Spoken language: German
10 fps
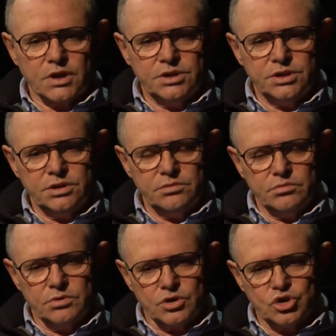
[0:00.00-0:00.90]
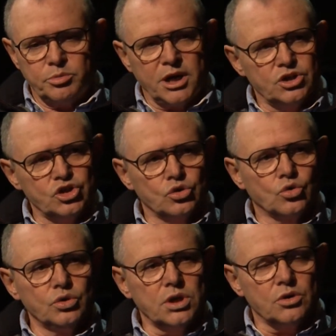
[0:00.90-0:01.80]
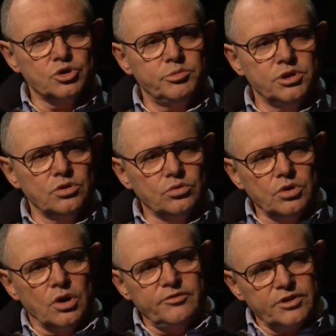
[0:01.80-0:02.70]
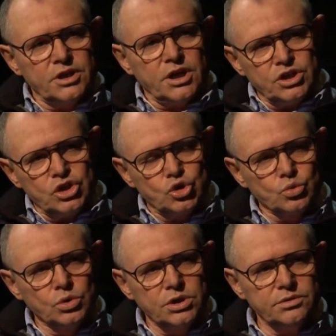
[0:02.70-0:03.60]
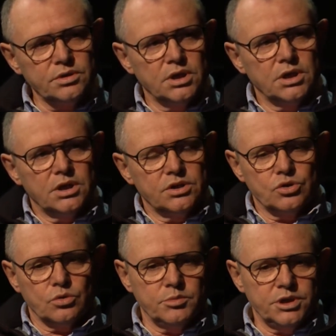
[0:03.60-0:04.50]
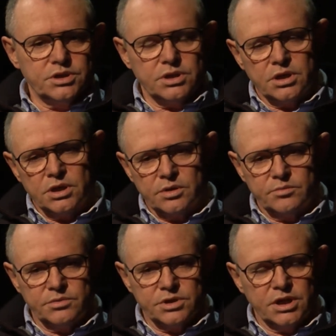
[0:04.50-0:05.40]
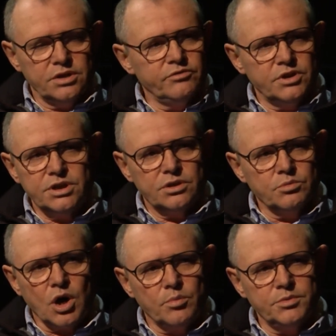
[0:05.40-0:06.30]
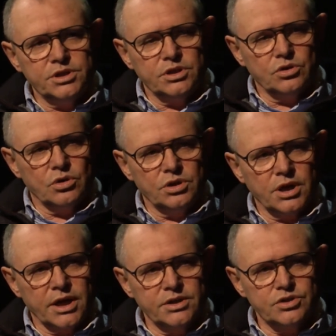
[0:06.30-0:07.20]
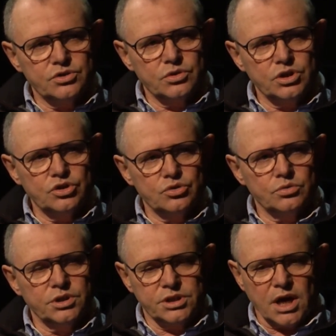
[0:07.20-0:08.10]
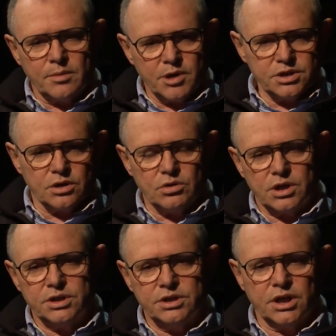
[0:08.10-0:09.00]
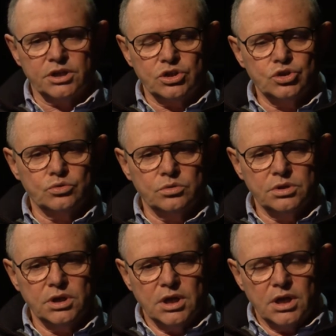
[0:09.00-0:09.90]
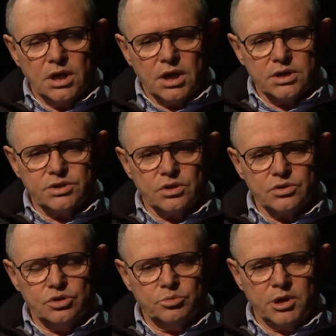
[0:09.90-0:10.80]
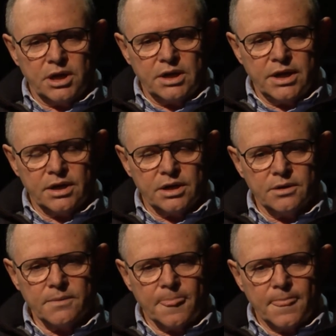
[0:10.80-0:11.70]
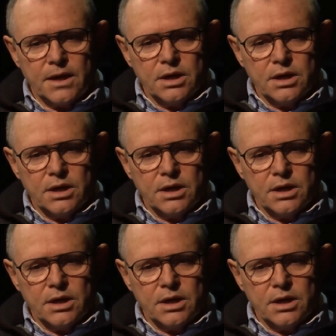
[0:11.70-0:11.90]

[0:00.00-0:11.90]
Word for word: die osteopathische Grundausbildung läuft dann an den Schulen. Somit ähm, treten wir überhaupt nicht in Konkurrenz zu den Schulen. Ich arbeite auch an den anderen Schulen, als Osteopathlehrer. Mhm.